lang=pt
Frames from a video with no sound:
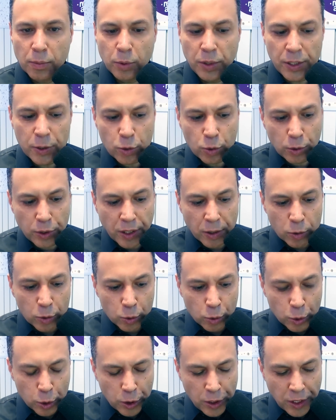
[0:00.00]
Por isso,
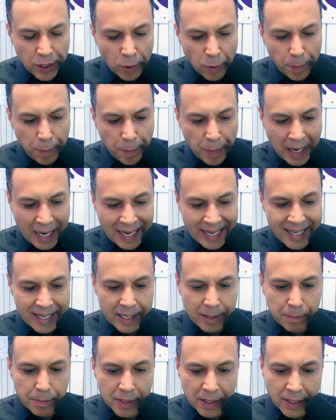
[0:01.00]
Deus nos deu pai
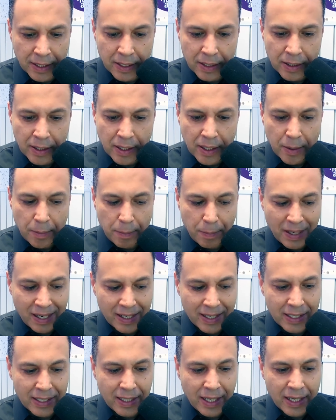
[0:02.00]
e mãe
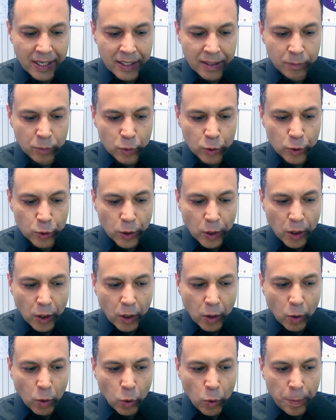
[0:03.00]
para que tenhamos
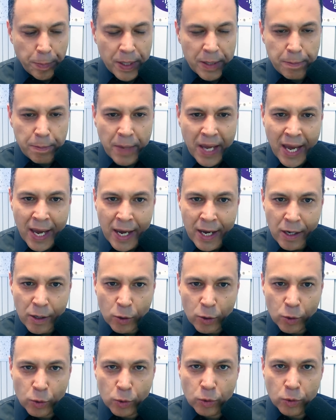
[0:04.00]
um
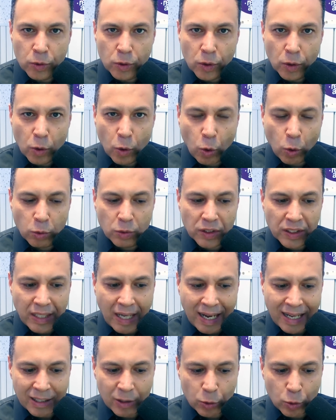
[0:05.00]
primeiro
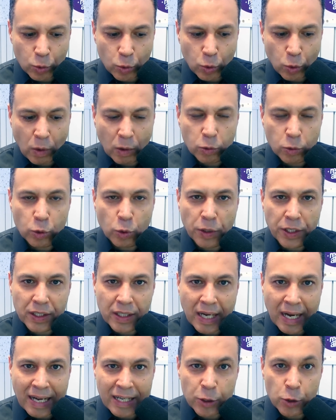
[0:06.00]
contato com
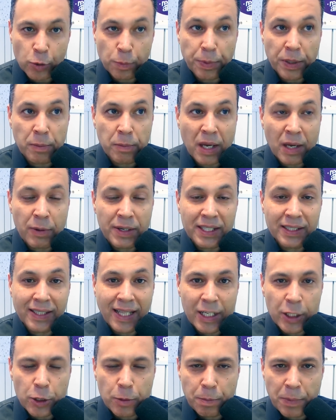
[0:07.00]
autoridade, um primeiro
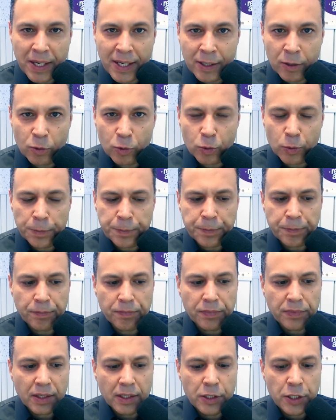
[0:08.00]
entendimento
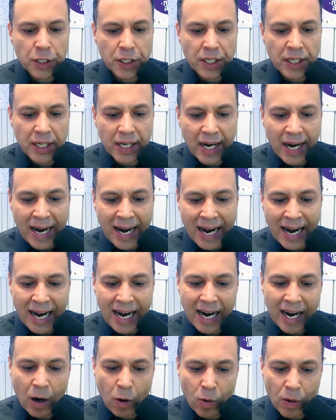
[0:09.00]
de que
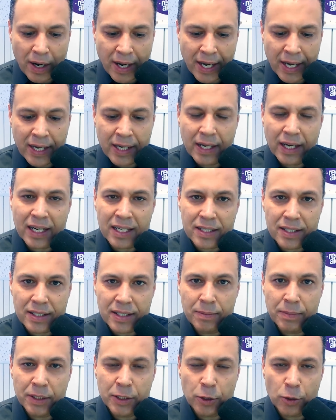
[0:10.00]
há alguém
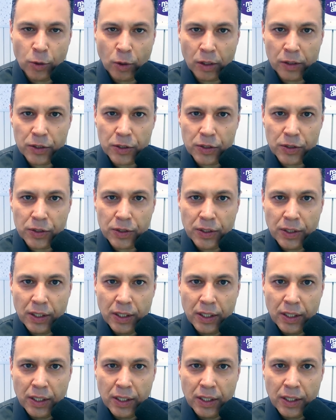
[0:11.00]
acima de nós.